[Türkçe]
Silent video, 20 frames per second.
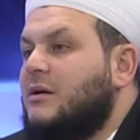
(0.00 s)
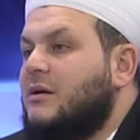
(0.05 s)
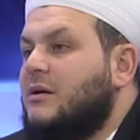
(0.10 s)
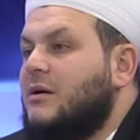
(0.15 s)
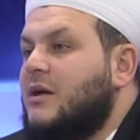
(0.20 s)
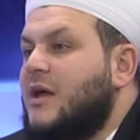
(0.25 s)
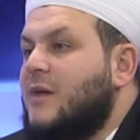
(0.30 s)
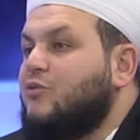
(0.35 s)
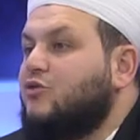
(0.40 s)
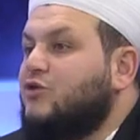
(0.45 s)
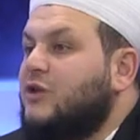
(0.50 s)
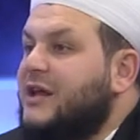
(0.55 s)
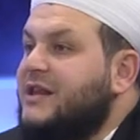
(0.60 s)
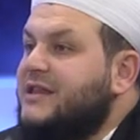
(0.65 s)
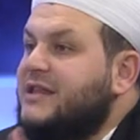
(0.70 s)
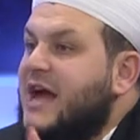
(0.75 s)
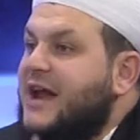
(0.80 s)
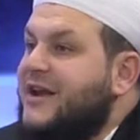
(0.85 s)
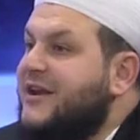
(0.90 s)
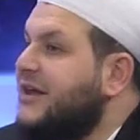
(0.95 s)
E
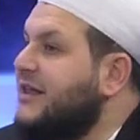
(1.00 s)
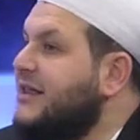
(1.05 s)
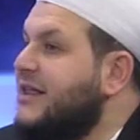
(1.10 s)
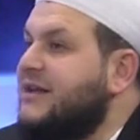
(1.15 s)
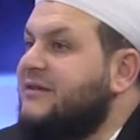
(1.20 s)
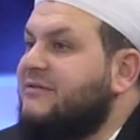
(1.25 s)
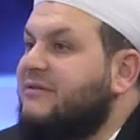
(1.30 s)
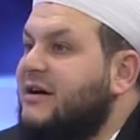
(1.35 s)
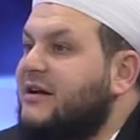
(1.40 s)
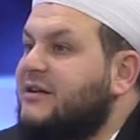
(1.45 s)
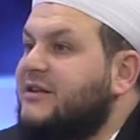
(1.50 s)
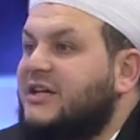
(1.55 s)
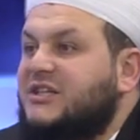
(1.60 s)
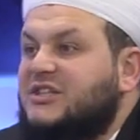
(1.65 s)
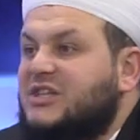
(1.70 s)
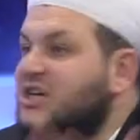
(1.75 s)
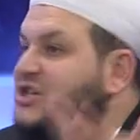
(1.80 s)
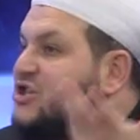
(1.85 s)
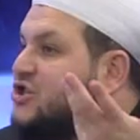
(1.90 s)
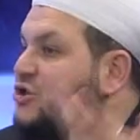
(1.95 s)
bunların dernekleri var.
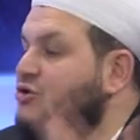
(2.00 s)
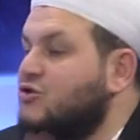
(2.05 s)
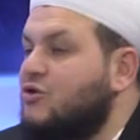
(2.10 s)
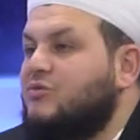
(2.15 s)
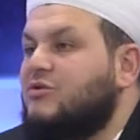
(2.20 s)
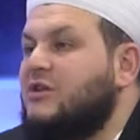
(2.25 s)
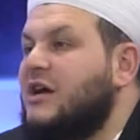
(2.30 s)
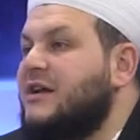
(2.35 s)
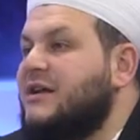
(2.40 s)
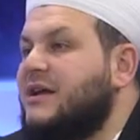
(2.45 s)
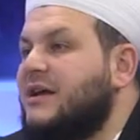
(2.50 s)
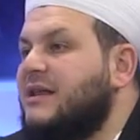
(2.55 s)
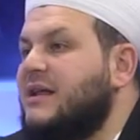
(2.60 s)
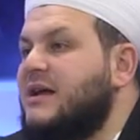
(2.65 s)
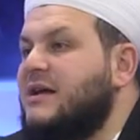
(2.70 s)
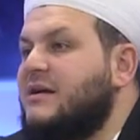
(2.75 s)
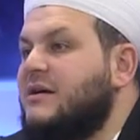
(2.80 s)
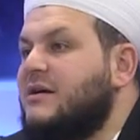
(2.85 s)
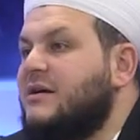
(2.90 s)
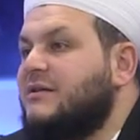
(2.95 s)
Nasıl açılıyor bu
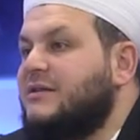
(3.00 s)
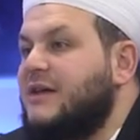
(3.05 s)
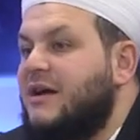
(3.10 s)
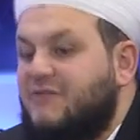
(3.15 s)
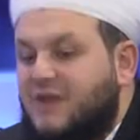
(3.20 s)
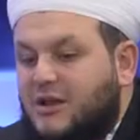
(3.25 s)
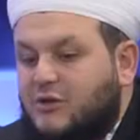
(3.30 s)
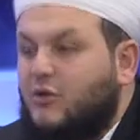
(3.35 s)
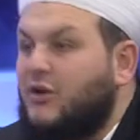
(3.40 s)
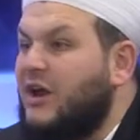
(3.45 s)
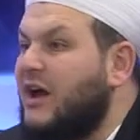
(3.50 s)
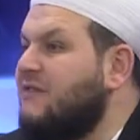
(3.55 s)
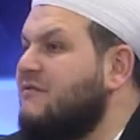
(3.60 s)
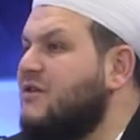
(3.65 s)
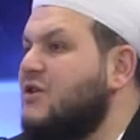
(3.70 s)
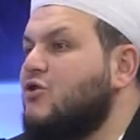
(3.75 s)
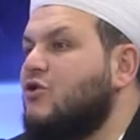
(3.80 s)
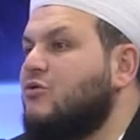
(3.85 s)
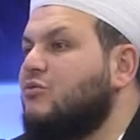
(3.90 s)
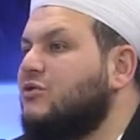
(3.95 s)
dernekler? Devlet onay
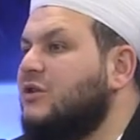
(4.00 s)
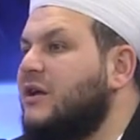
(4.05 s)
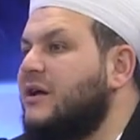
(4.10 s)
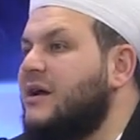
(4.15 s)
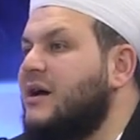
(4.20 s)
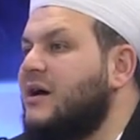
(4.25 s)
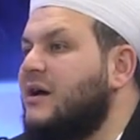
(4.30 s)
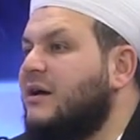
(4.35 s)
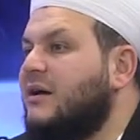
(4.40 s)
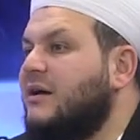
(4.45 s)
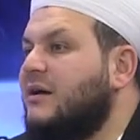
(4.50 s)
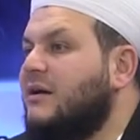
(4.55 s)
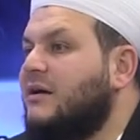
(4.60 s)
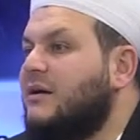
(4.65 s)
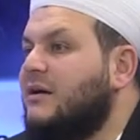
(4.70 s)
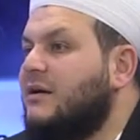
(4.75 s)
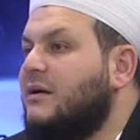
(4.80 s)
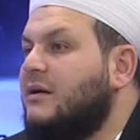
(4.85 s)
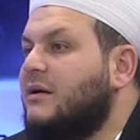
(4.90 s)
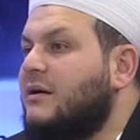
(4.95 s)
veriyor bunlara.
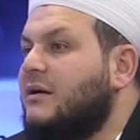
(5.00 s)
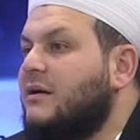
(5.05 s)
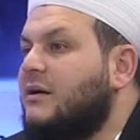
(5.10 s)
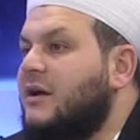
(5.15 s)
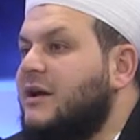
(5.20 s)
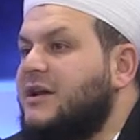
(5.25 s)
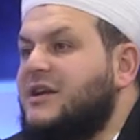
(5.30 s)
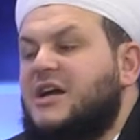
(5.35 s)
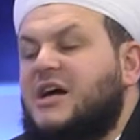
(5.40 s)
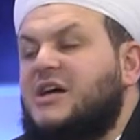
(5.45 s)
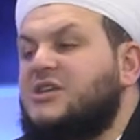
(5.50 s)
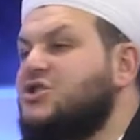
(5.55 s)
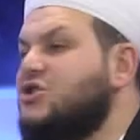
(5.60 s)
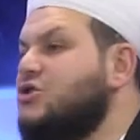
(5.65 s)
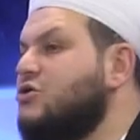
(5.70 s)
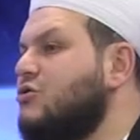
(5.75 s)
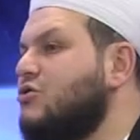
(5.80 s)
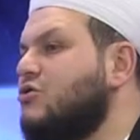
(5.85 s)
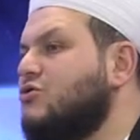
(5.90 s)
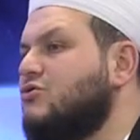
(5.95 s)
Evet. E niye
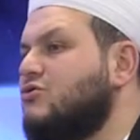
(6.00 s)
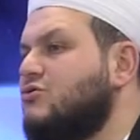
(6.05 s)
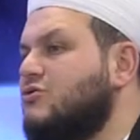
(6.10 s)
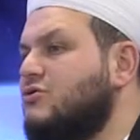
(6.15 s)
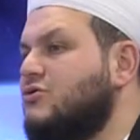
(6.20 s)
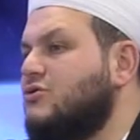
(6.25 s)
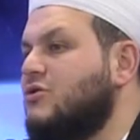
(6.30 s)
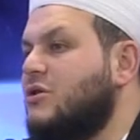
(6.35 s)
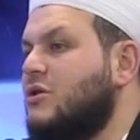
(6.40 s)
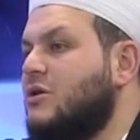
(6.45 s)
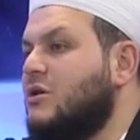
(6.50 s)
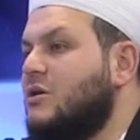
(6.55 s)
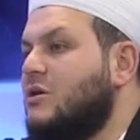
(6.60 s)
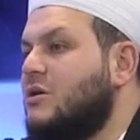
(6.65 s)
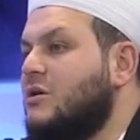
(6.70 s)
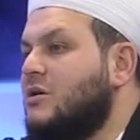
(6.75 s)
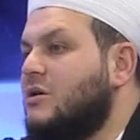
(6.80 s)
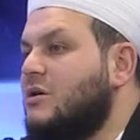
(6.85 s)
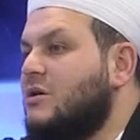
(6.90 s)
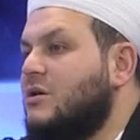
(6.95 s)
açtırıyorsunuz?
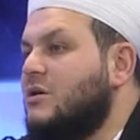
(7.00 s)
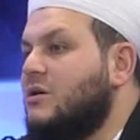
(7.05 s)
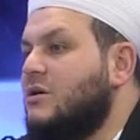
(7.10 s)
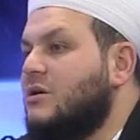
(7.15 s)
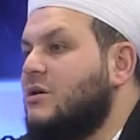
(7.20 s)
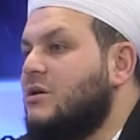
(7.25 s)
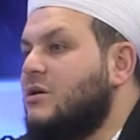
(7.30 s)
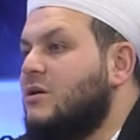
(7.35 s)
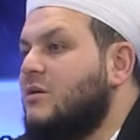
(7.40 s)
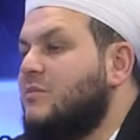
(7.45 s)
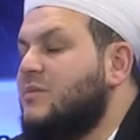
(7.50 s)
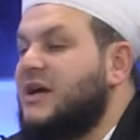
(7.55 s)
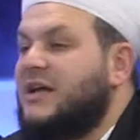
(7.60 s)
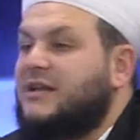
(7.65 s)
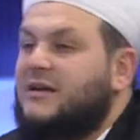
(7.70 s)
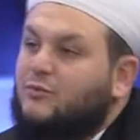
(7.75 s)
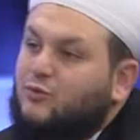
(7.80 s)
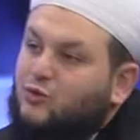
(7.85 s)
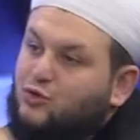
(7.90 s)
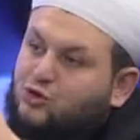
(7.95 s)
Bir
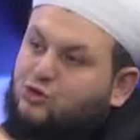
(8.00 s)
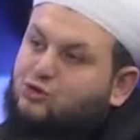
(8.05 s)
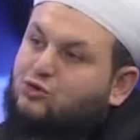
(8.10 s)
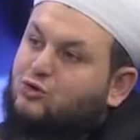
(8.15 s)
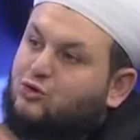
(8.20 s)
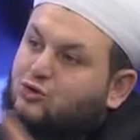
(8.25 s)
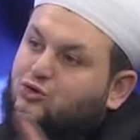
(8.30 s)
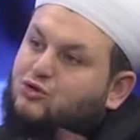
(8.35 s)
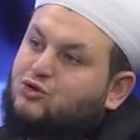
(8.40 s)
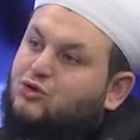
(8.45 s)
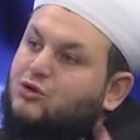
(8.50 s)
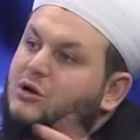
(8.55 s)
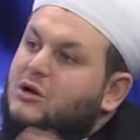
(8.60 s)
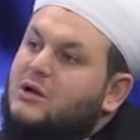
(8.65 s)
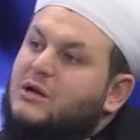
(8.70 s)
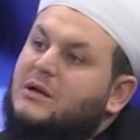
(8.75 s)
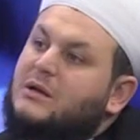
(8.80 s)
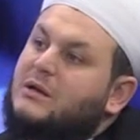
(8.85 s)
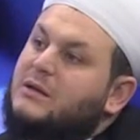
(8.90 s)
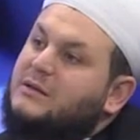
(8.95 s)
adam uyuşturucu
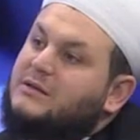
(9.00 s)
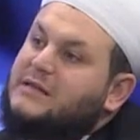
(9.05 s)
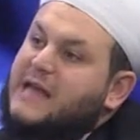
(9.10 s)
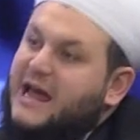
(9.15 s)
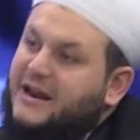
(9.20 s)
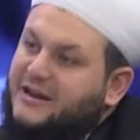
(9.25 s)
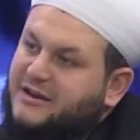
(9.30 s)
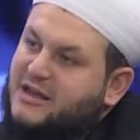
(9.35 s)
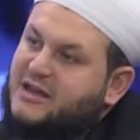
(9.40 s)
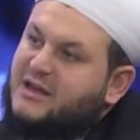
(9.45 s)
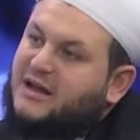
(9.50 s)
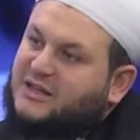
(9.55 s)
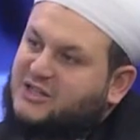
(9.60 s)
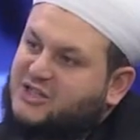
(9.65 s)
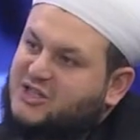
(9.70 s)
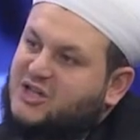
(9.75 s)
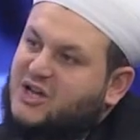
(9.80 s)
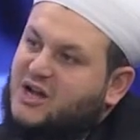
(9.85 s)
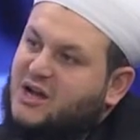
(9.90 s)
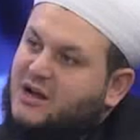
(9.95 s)
derneği
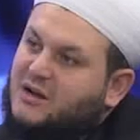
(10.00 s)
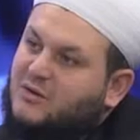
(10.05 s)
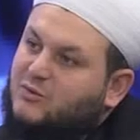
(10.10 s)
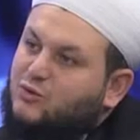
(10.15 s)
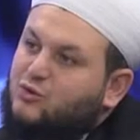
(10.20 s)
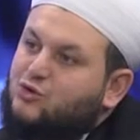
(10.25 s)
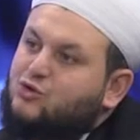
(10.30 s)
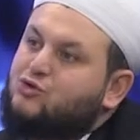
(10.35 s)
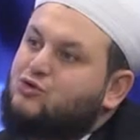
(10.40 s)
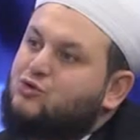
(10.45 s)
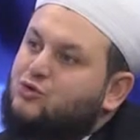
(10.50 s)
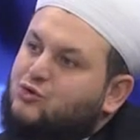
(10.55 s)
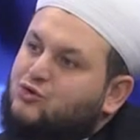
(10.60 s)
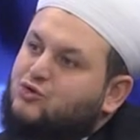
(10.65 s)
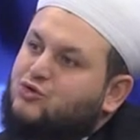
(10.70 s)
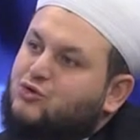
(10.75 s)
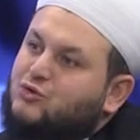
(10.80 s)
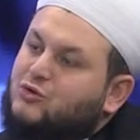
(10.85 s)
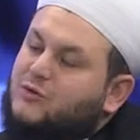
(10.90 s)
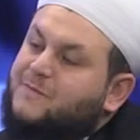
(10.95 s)
açsa,
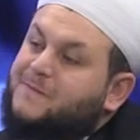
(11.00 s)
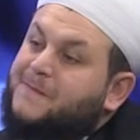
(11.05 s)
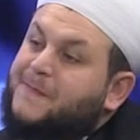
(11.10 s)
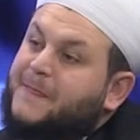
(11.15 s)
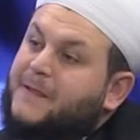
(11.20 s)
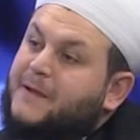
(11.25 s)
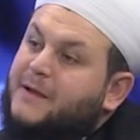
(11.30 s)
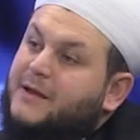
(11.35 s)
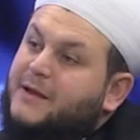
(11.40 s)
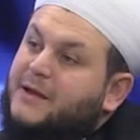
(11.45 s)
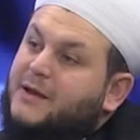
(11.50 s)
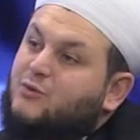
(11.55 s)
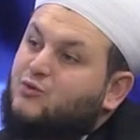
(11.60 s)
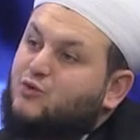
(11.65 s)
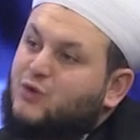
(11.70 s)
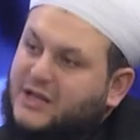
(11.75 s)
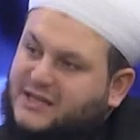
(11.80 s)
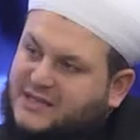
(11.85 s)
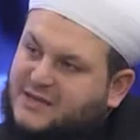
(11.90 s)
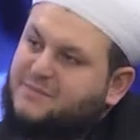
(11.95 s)
uyuşturucu e,
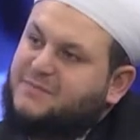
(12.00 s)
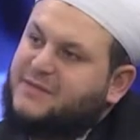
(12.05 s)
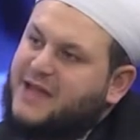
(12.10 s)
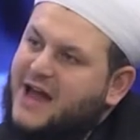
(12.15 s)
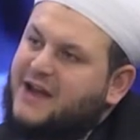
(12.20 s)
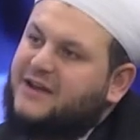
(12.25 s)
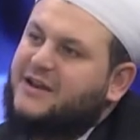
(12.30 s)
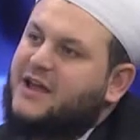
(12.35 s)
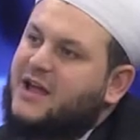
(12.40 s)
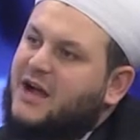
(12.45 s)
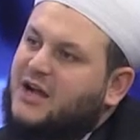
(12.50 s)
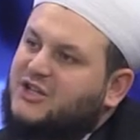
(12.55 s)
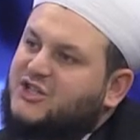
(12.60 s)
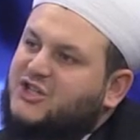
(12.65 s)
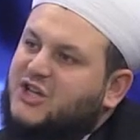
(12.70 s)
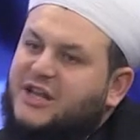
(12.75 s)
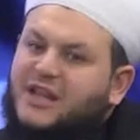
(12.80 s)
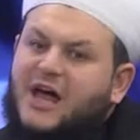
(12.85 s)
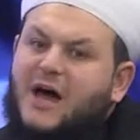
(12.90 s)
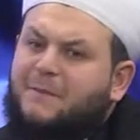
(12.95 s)
üretim derneği
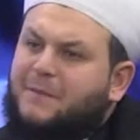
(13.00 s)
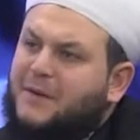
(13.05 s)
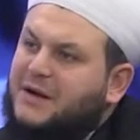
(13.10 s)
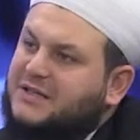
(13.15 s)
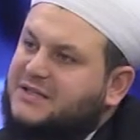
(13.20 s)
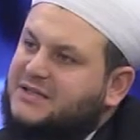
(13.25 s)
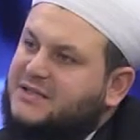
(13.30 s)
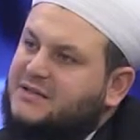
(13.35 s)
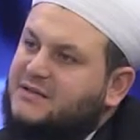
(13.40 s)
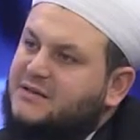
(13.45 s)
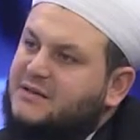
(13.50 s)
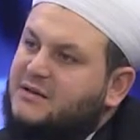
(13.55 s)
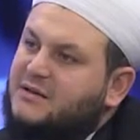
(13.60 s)
açsa ne yaparsın?